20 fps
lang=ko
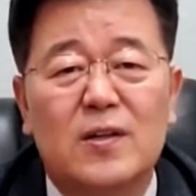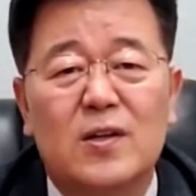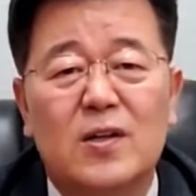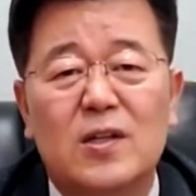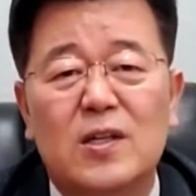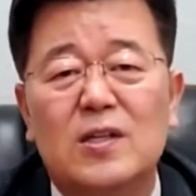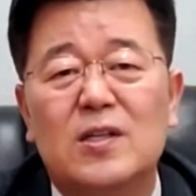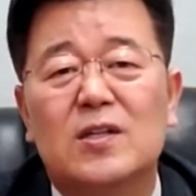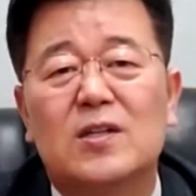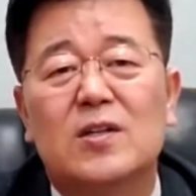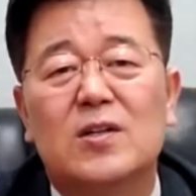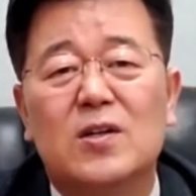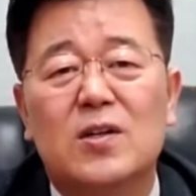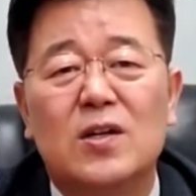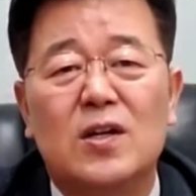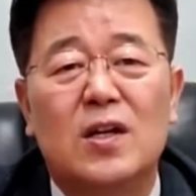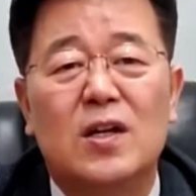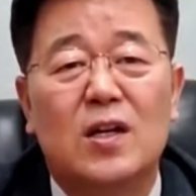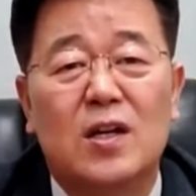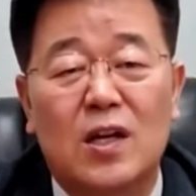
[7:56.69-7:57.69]
근데 이제
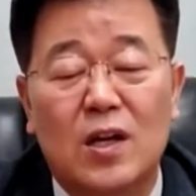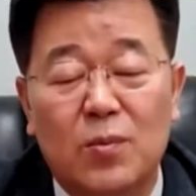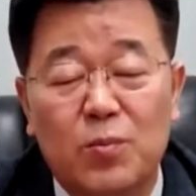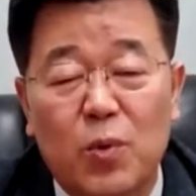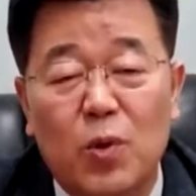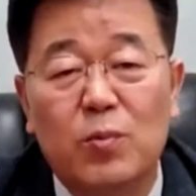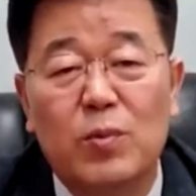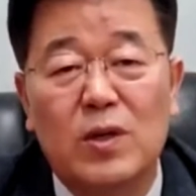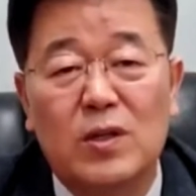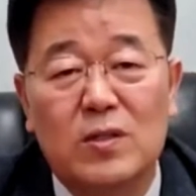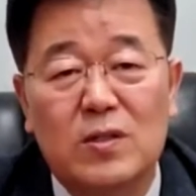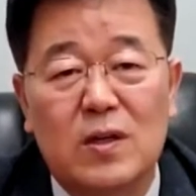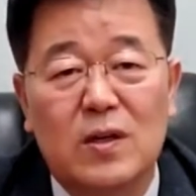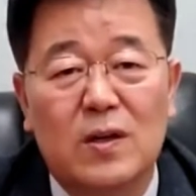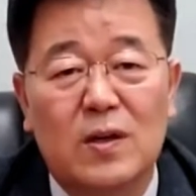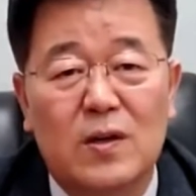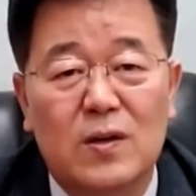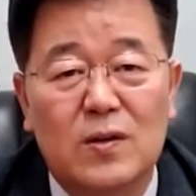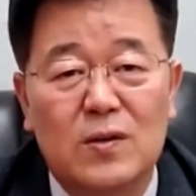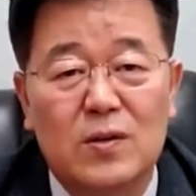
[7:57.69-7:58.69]
그걸 이렇게
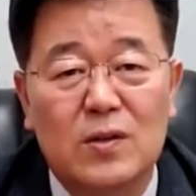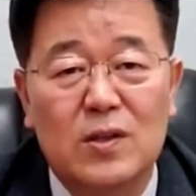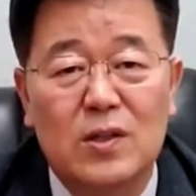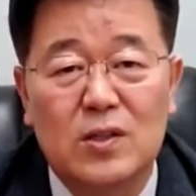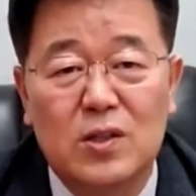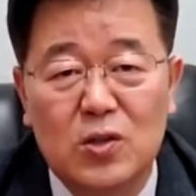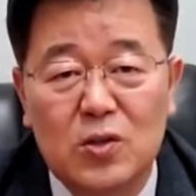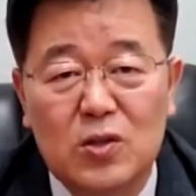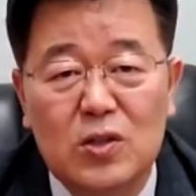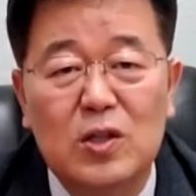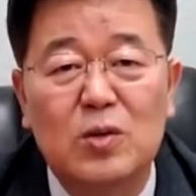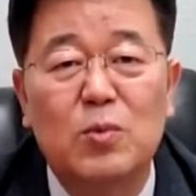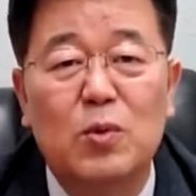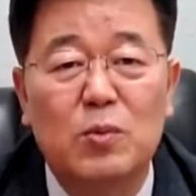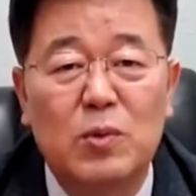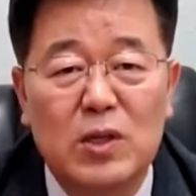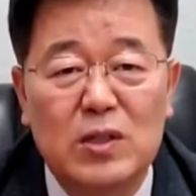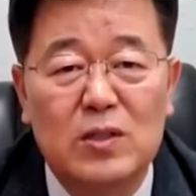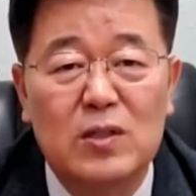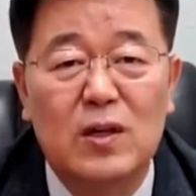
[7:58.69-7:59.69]
보면서, 이제 저도
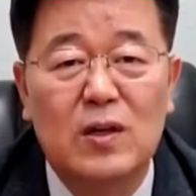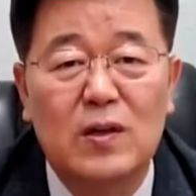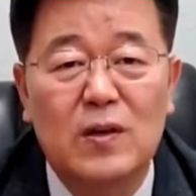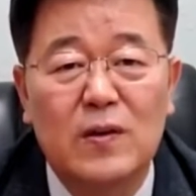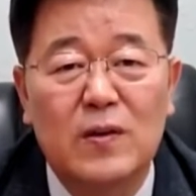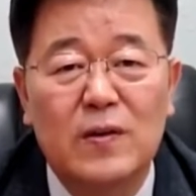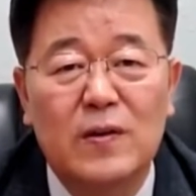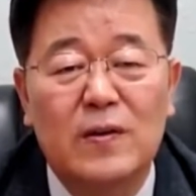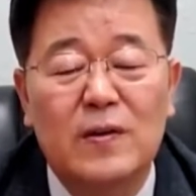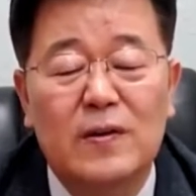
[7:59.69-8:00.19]
쳐보면서,